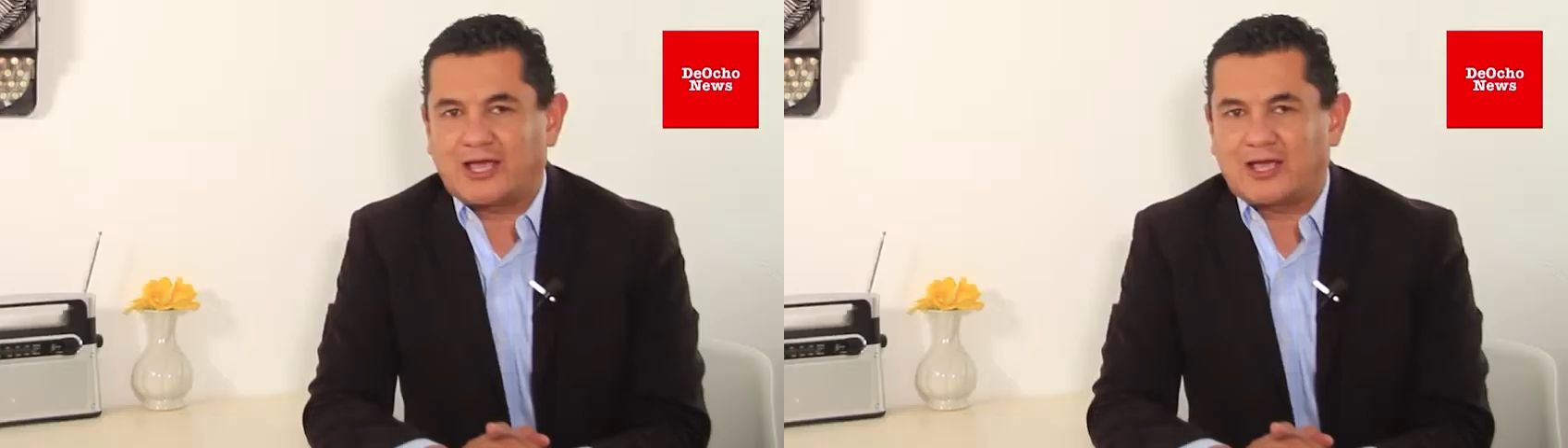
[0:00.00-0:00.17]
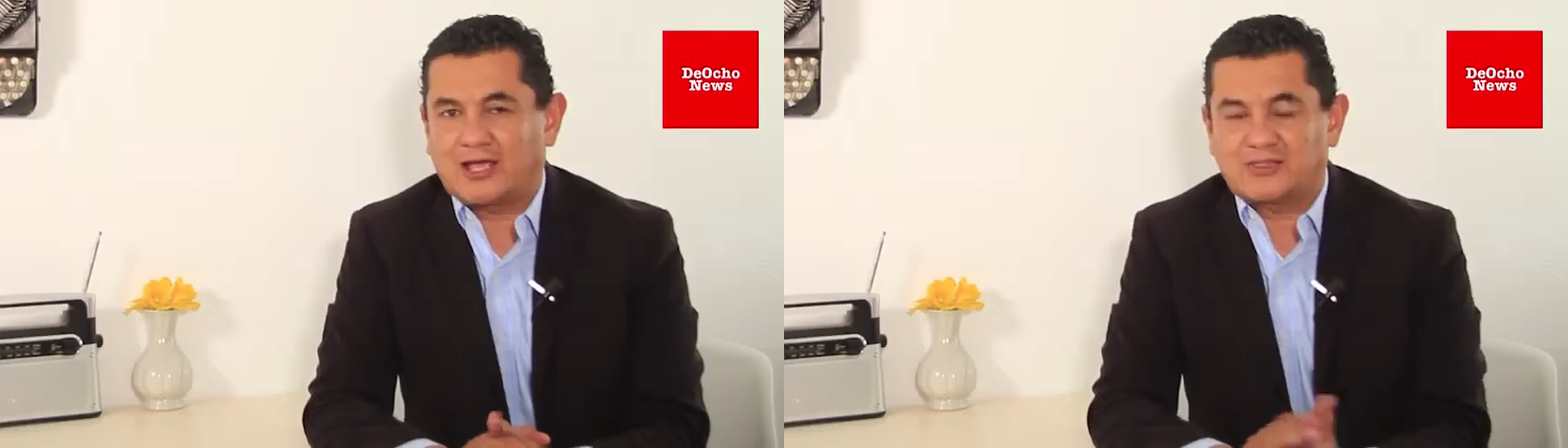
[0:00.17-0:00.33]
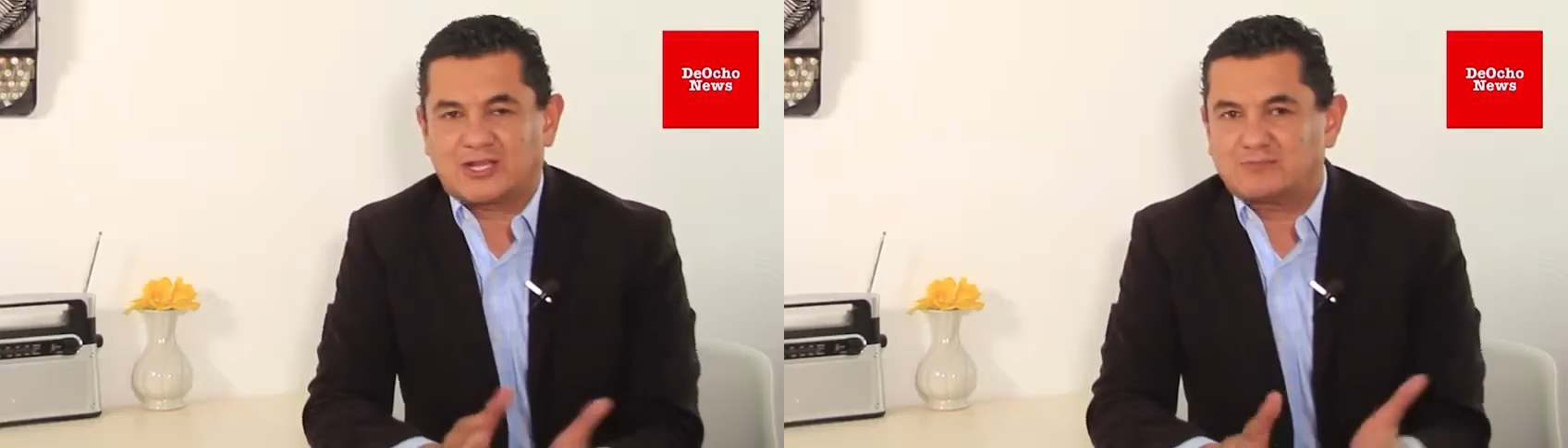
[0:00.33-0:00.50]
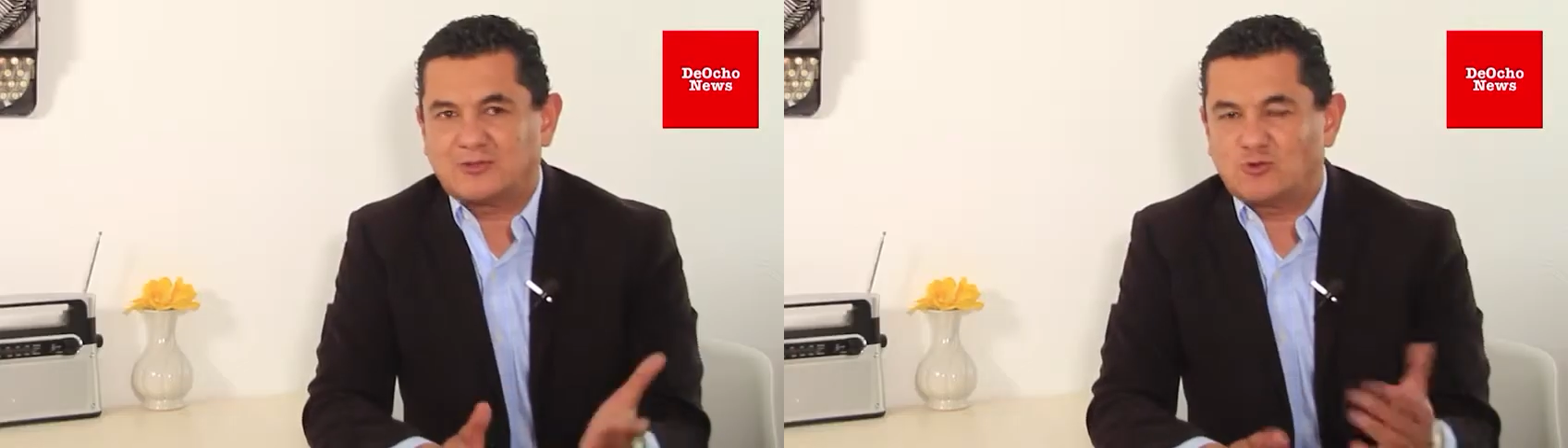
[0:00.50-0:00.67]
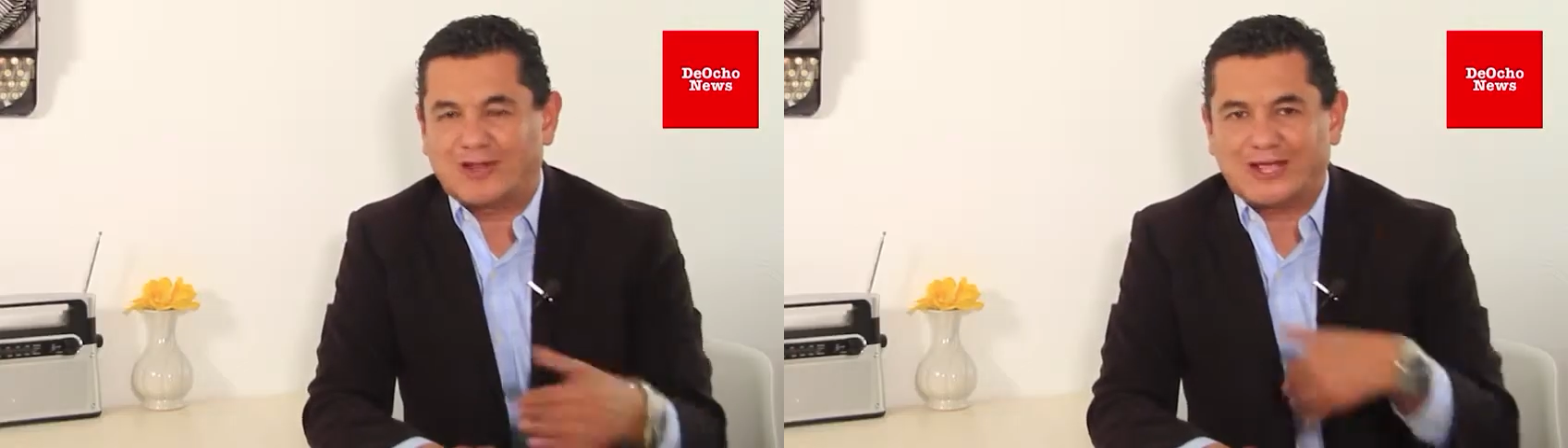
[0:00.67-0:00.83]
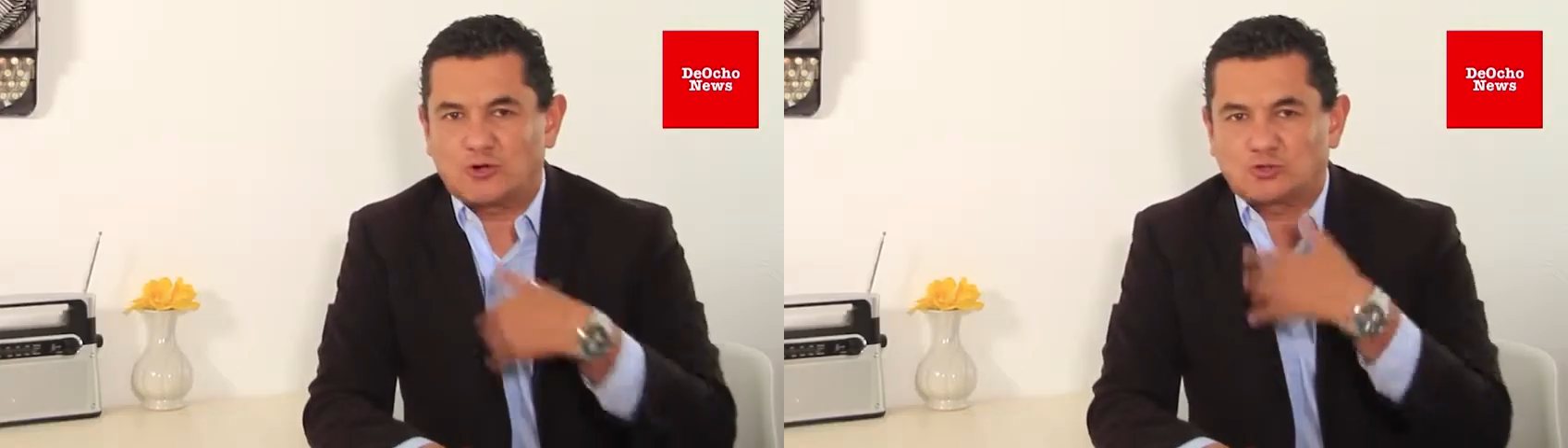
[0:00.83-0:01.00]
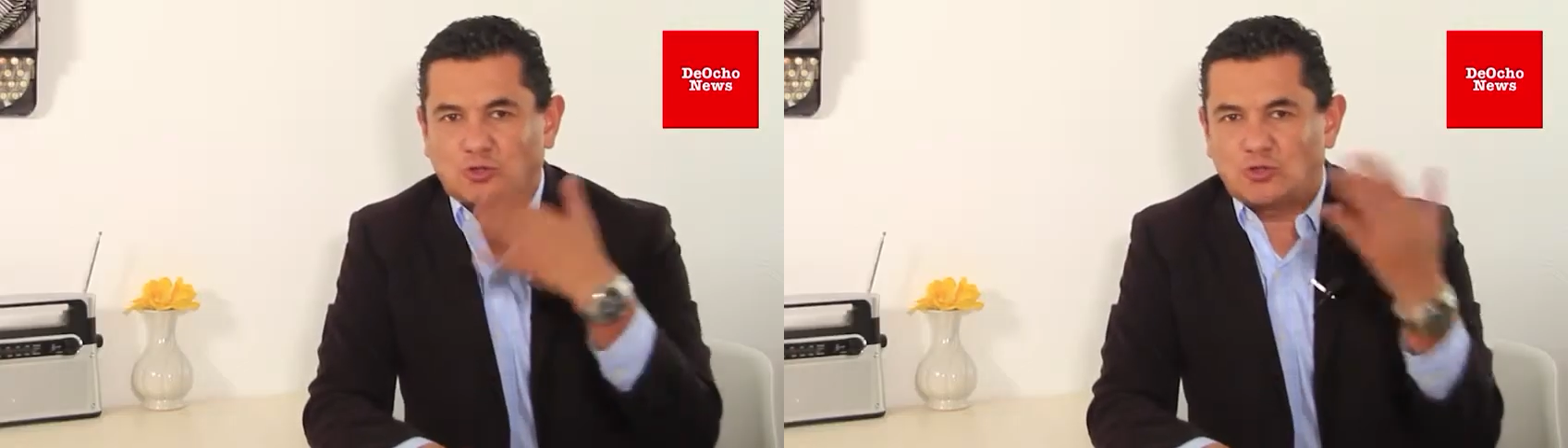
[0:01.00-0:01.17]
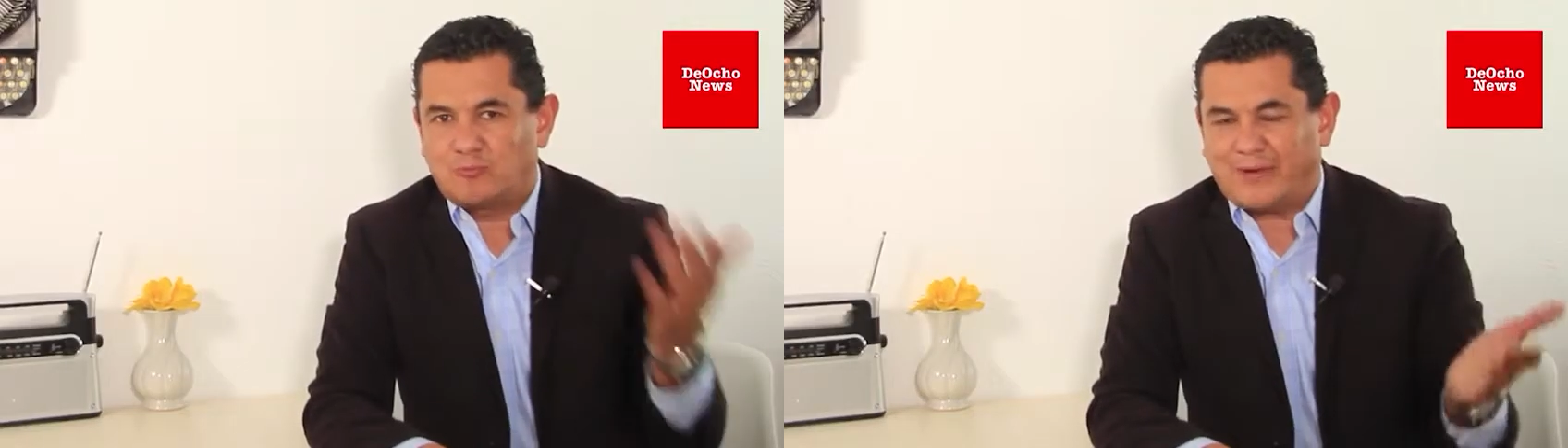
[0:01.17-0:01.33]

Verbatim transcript: eh, Andrés Manuel ganó todo el